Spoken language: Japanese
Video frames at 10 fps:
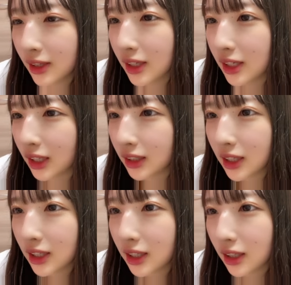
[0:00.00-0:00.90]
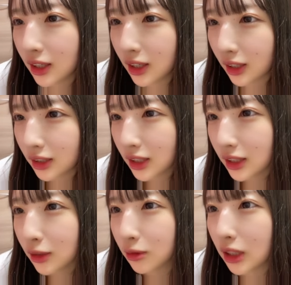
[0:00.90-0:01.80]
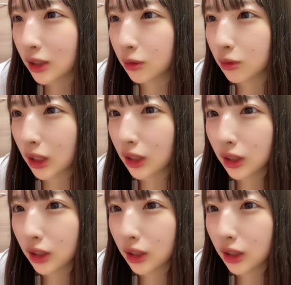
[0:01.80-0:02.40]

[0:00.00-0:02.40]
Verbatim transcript: 何当たりえ当たりだと何なのこれ